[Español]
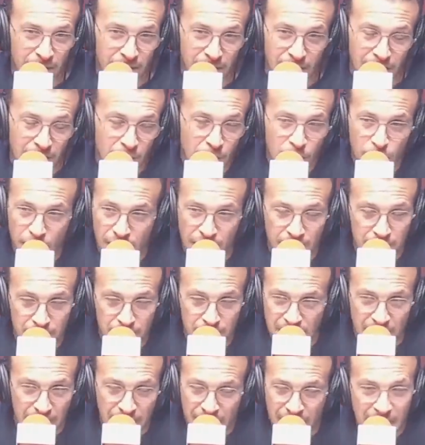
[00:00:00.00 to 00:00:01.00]
algo que
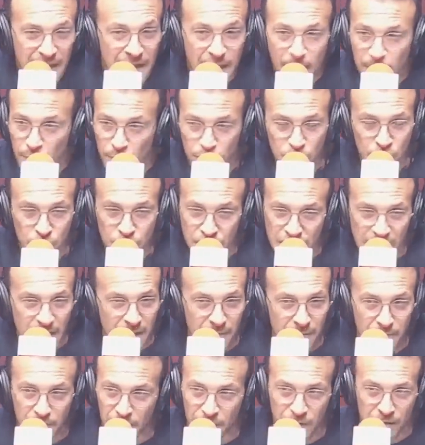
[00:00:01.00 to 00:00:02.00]
tardaría mucho
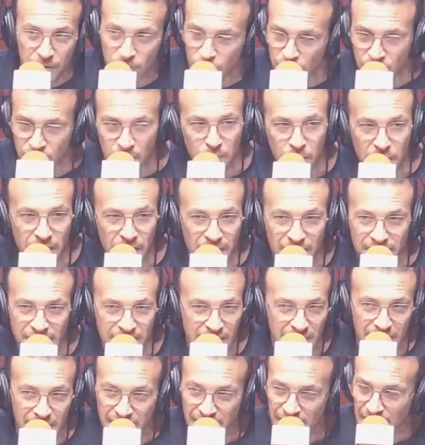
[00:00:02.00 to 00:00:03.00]
tiempo y que no se puede
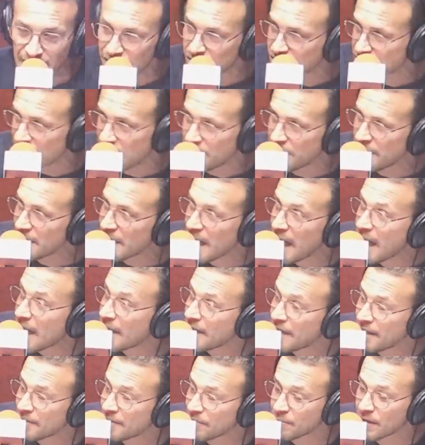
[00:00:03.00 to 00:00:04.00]
hacer de la noche a la
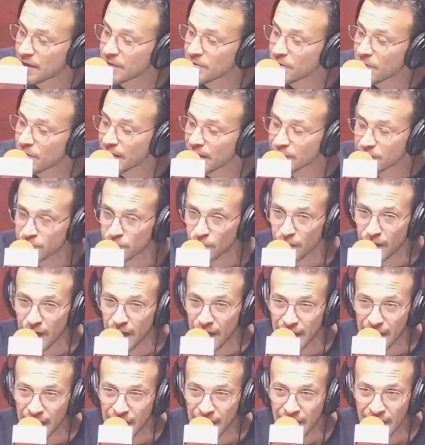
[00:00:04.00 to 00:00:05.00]
mañana en un año
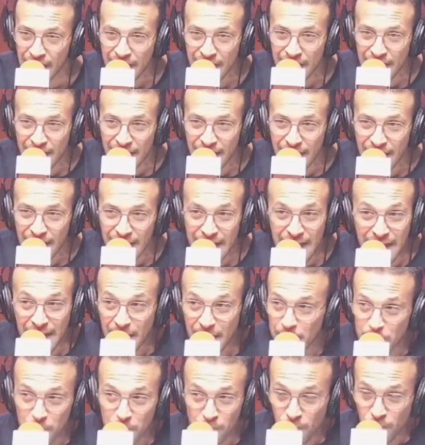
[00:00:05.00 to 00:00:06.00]
electoral,
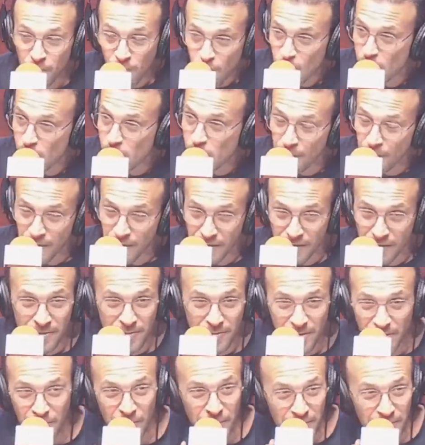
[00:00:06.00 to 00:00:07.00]
era puro humo.
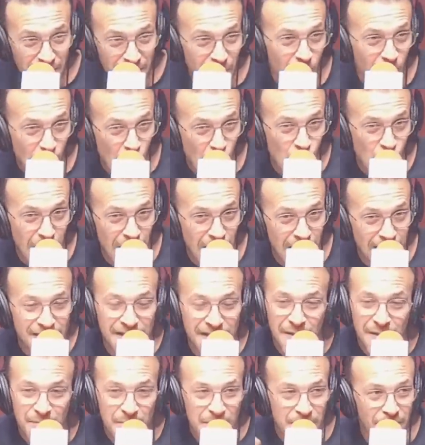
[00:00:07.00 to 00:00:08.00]
Cuando vino Lula,
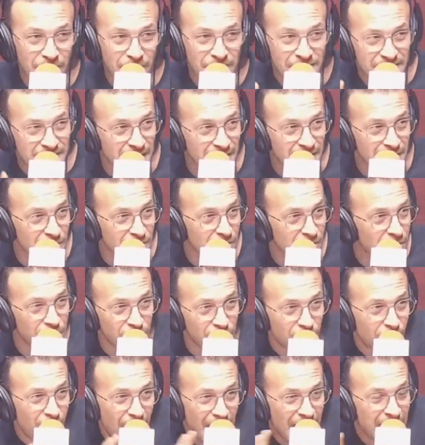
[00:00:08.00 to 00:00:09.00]
terminó diciendo,
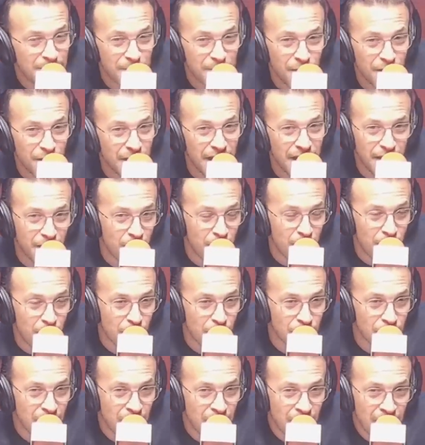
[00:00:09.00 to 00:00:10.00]
no hay moneda
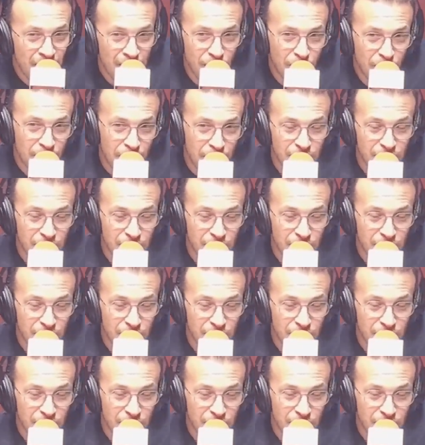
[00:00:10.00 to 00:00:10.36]
común. Lo